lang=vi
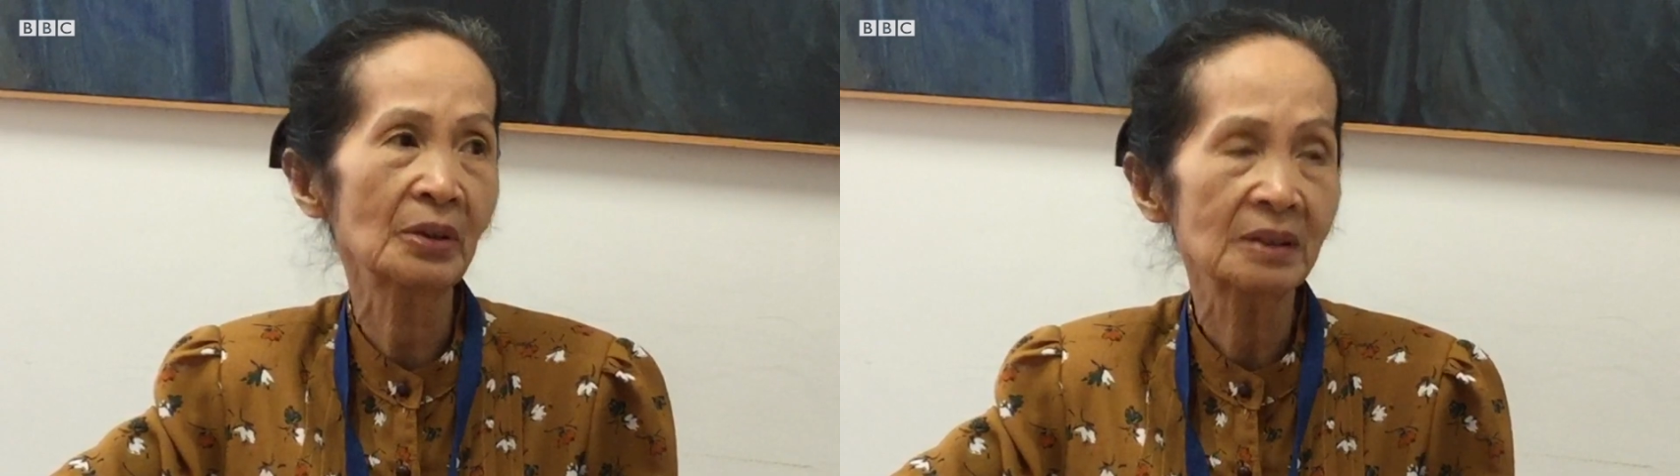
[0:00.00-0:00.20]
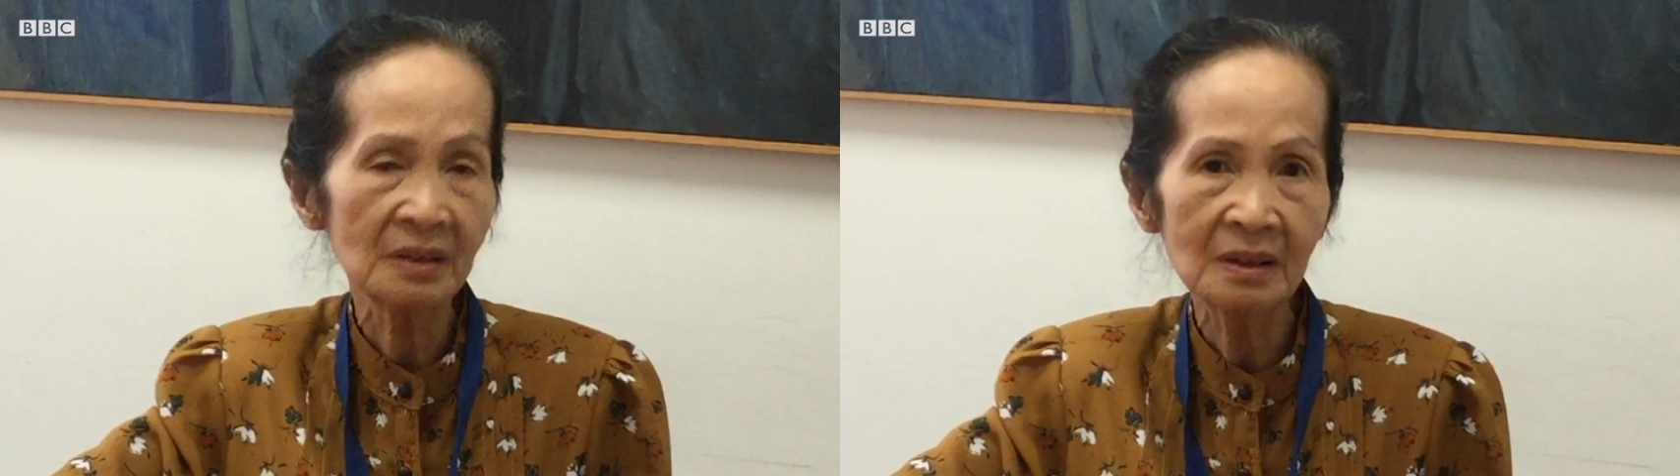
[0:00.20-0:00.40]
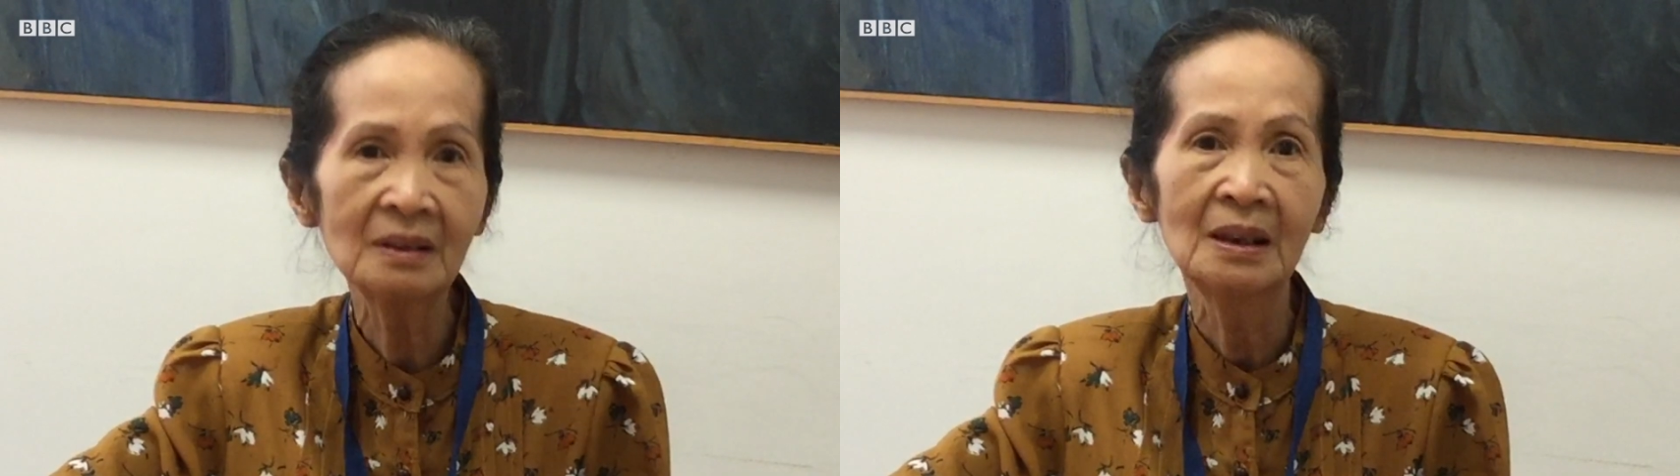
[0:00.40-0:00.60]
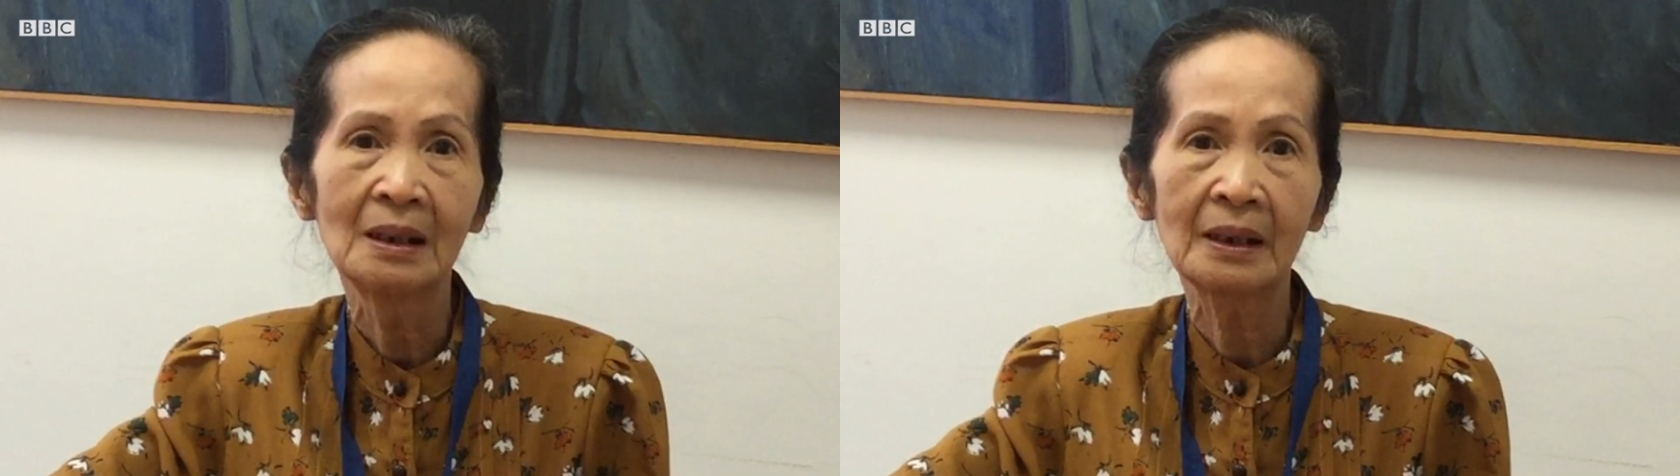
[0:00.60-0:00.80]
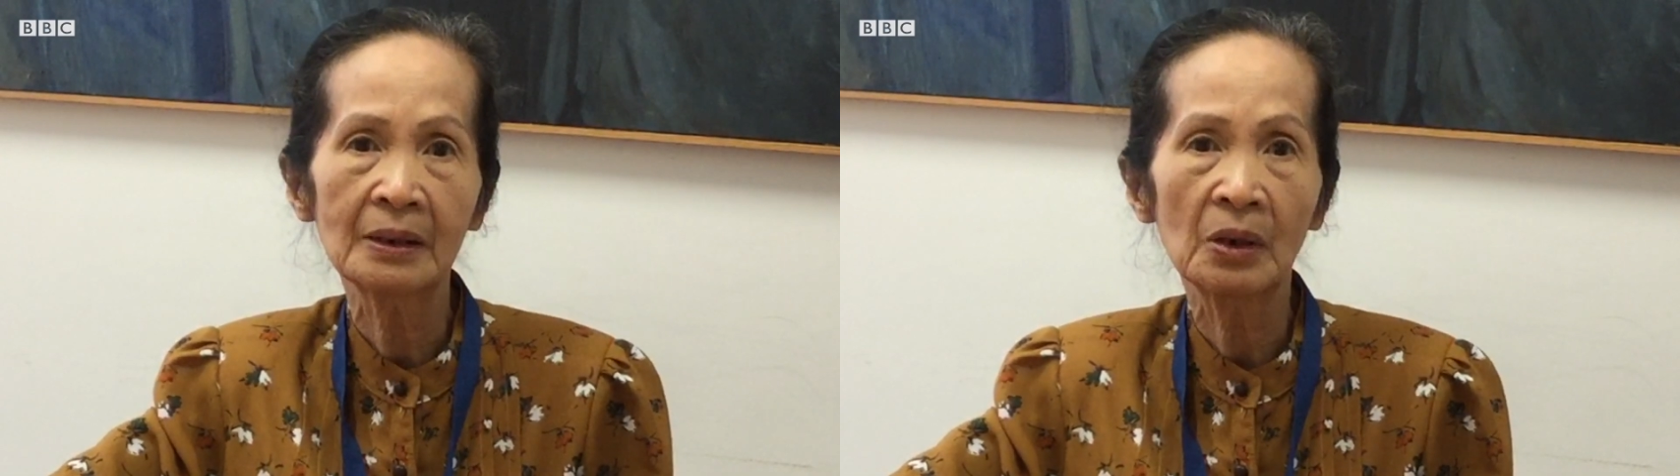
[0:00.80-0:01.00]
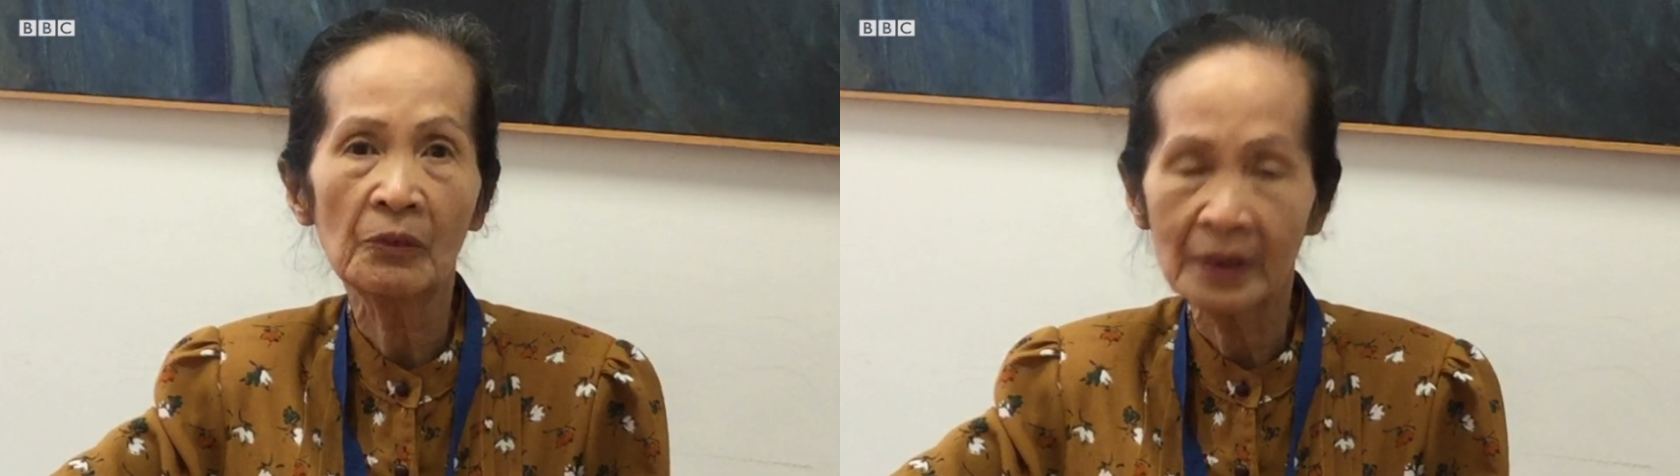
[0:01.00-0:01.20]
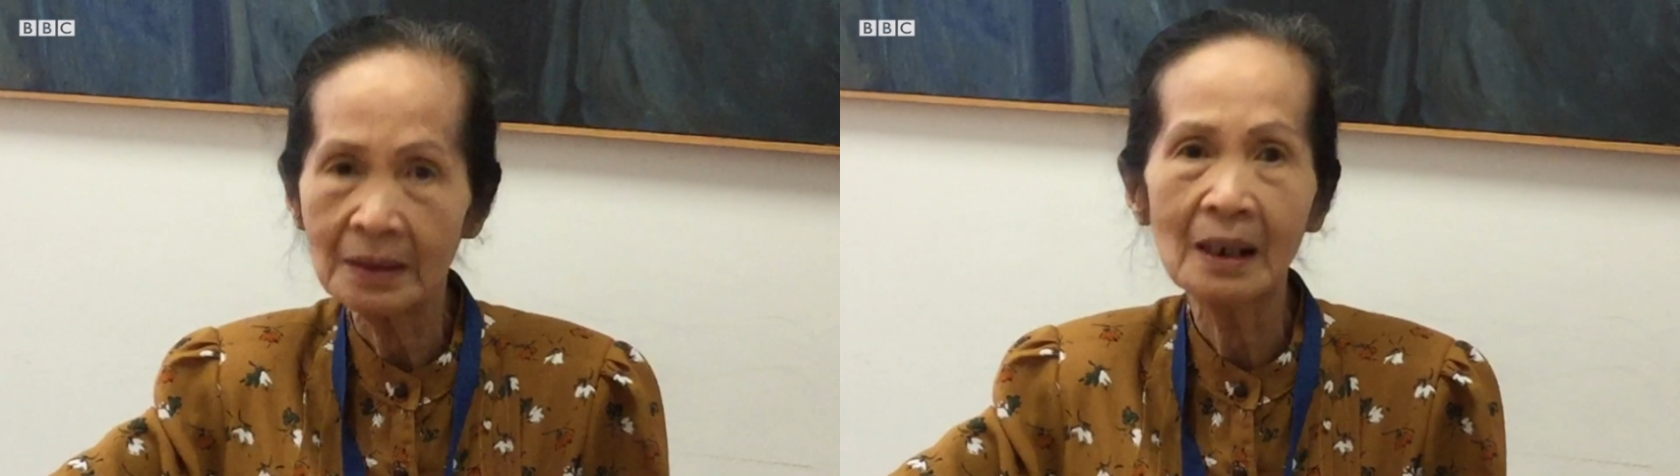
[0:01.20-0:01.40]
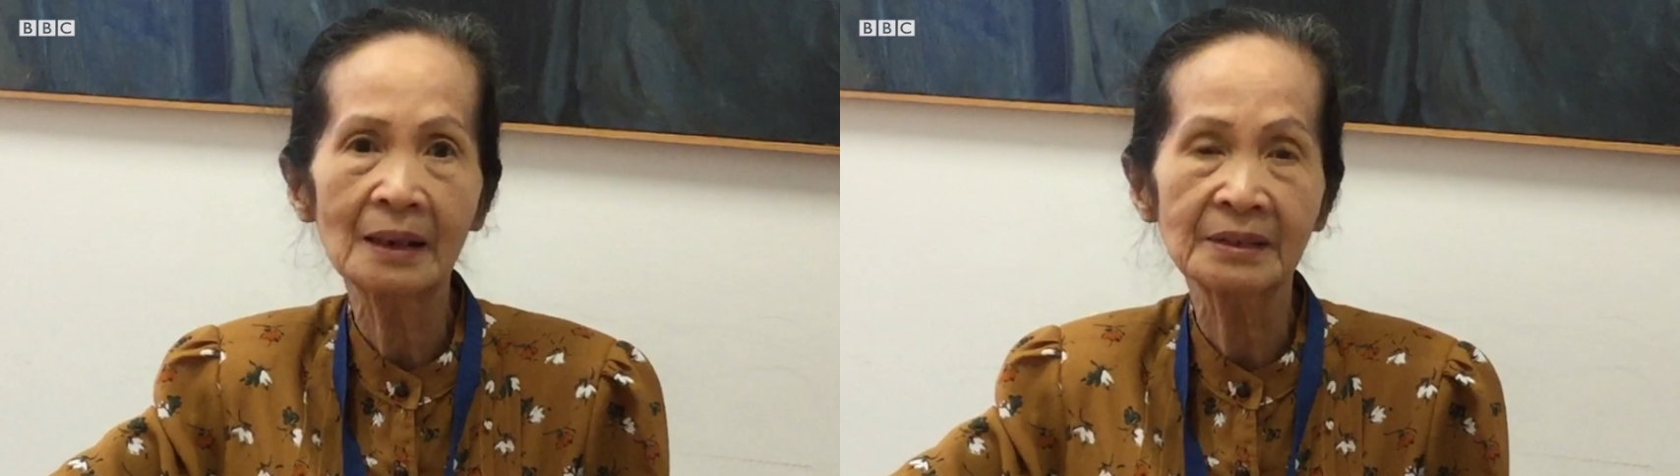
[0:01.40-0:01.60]
doanh thương là nó
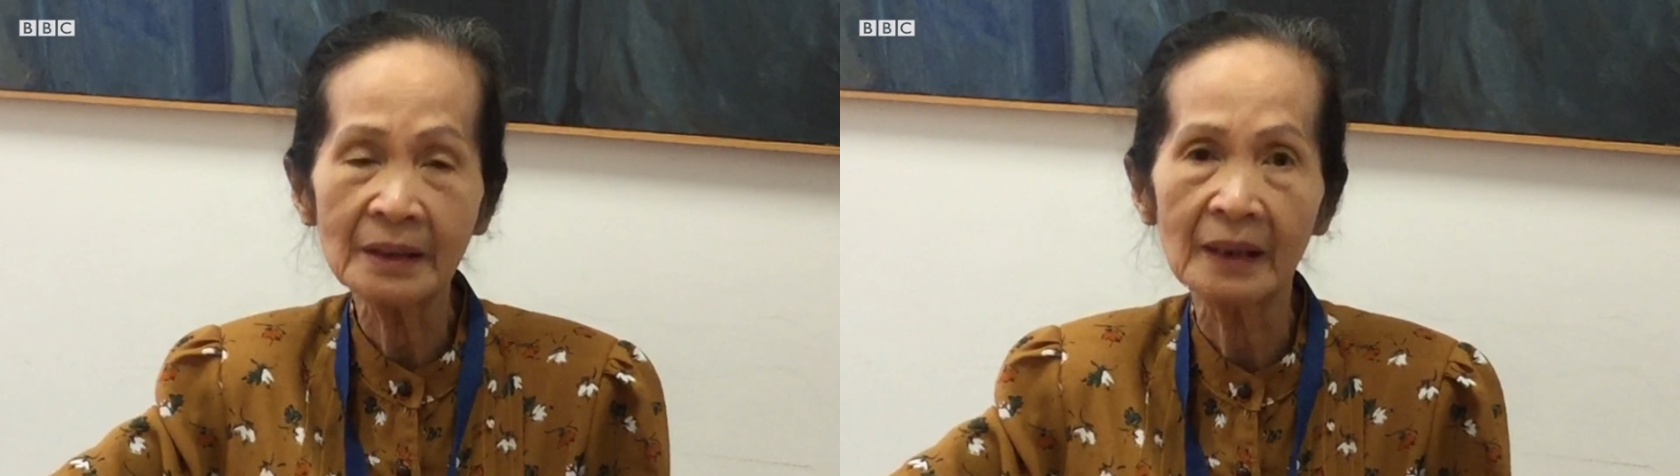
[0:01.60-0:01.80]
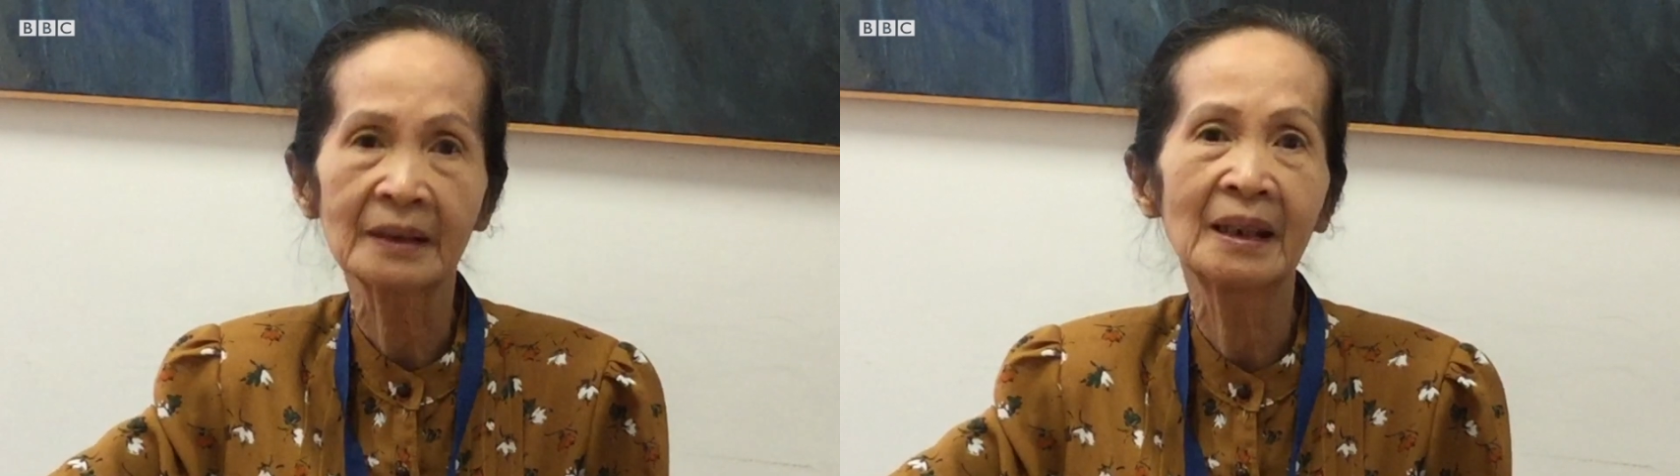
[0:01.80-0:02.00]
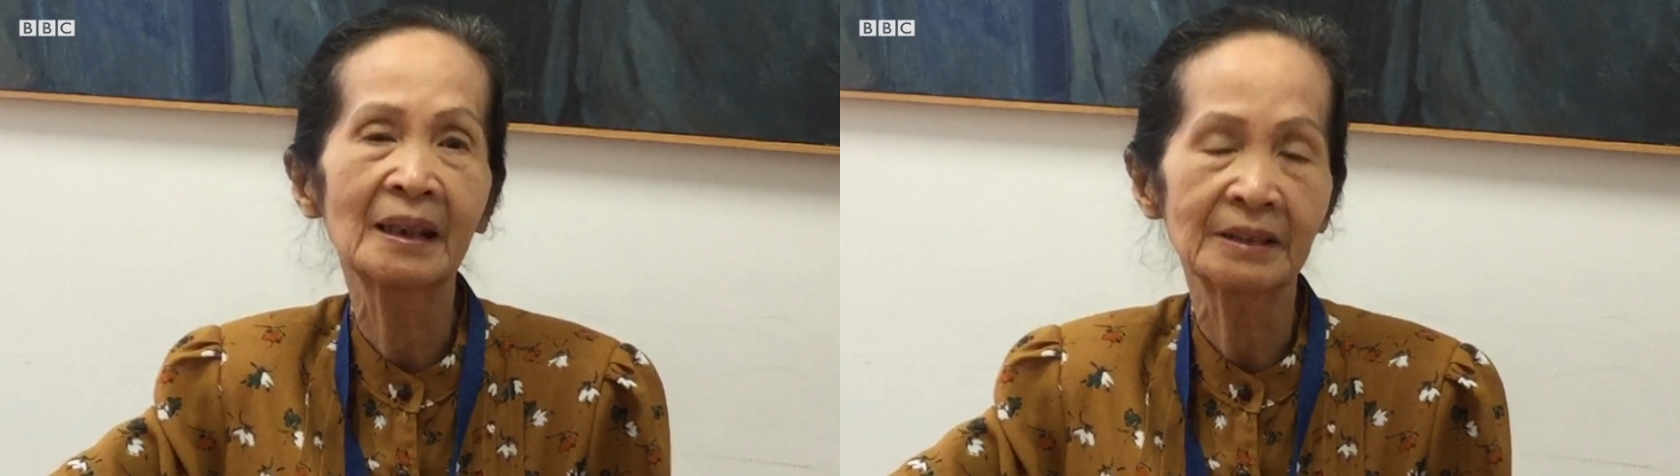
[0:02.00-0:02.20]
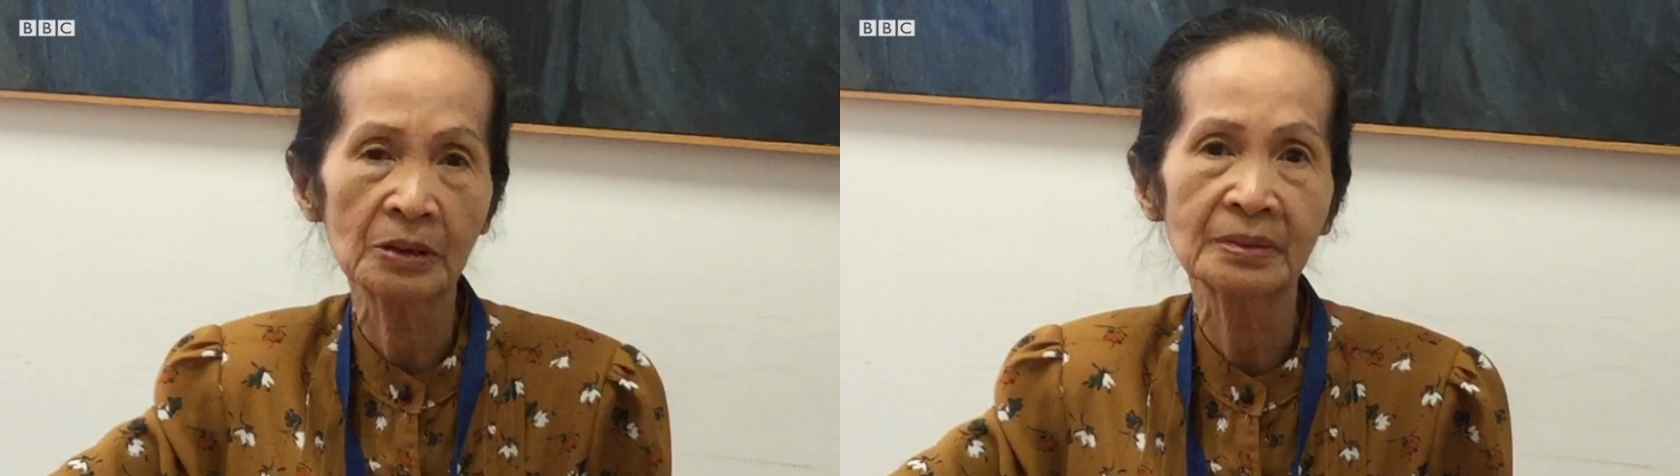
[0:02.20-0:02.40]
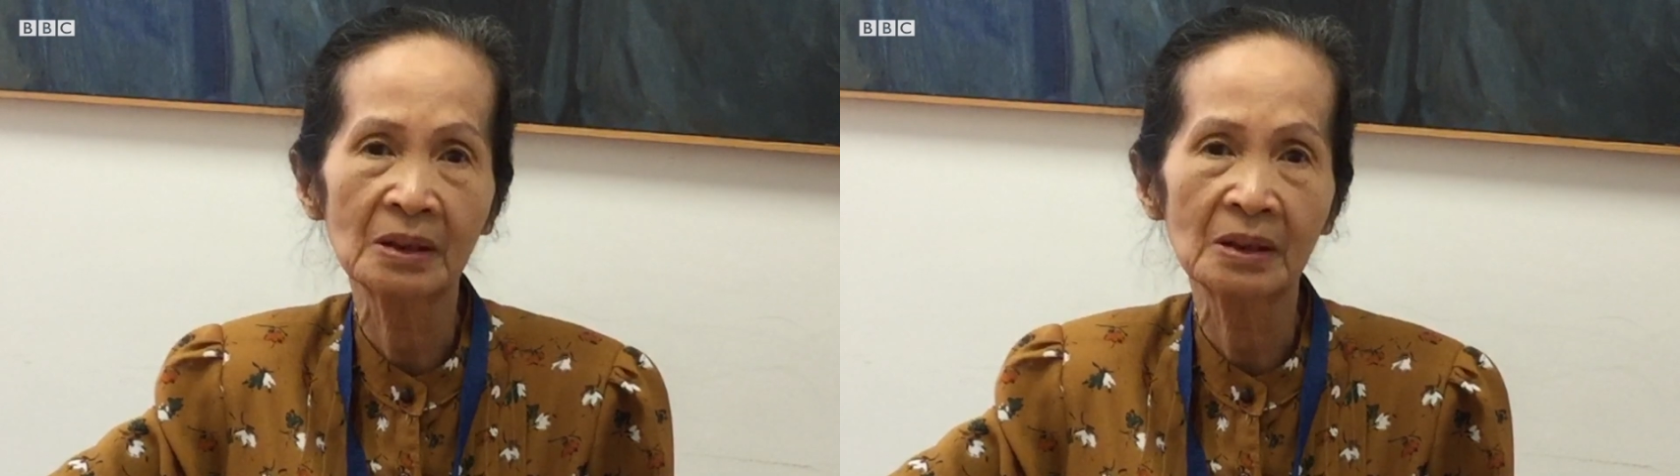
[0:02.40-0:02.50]
vẫn là rất nặng nề trong